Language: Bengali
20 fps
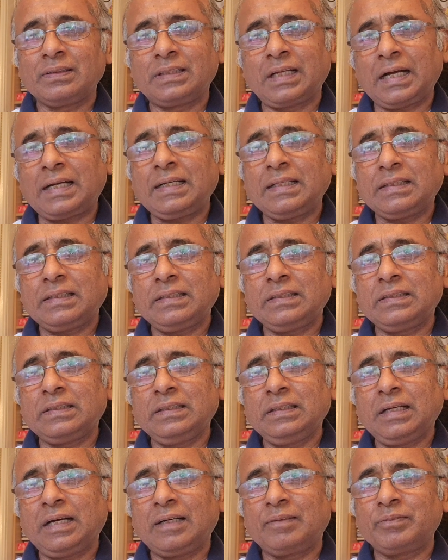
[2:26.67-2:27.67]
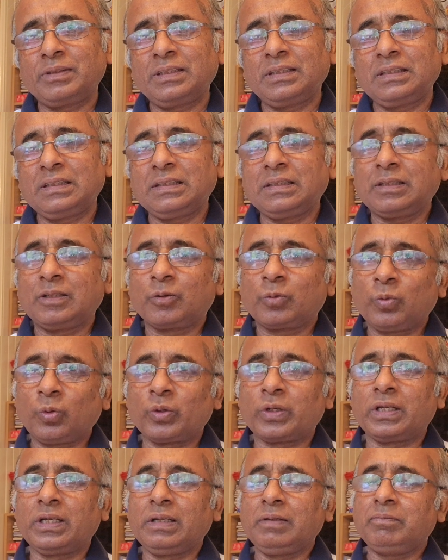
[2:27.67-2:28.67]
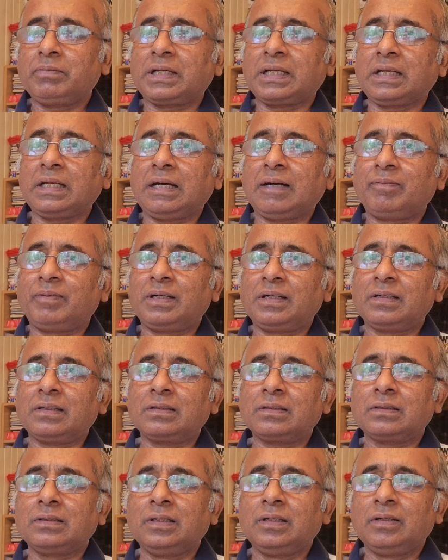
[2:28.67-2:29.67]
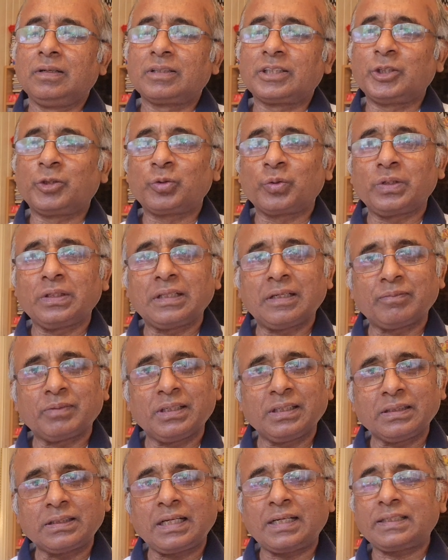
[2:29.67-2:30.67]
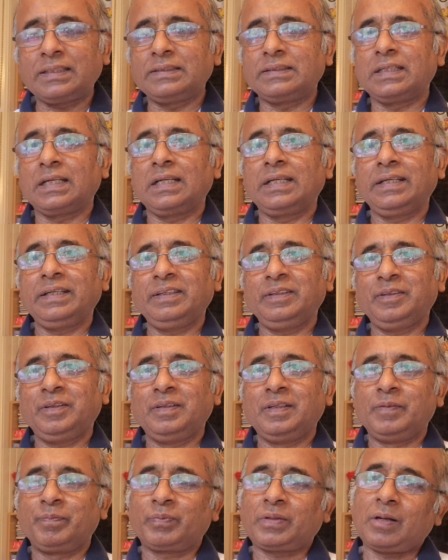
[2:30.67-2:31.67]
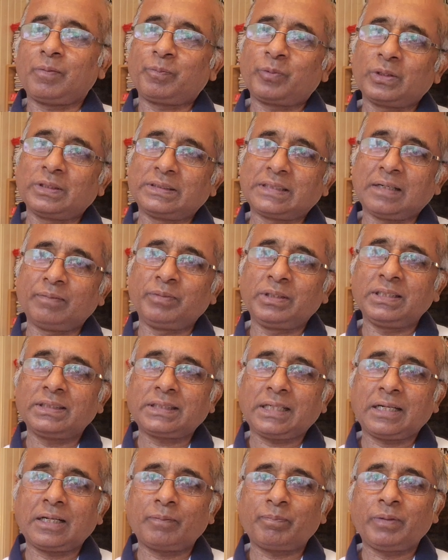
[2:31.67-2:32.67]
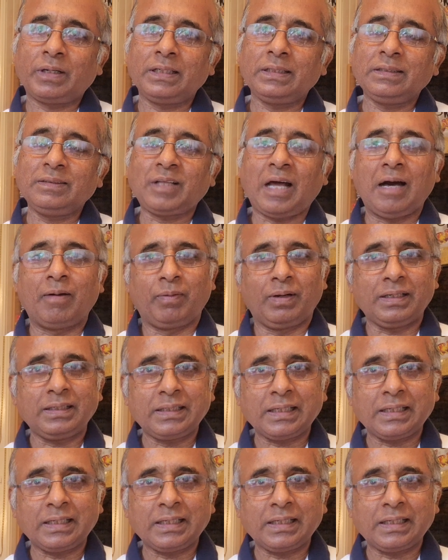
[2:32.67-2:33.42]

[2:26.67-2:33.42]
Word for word: ডাকাতি আমি করি মানে আমার কিছুদিন আমি থাকি জেলে তারপরে জামিনে ছাড়া পাই আবার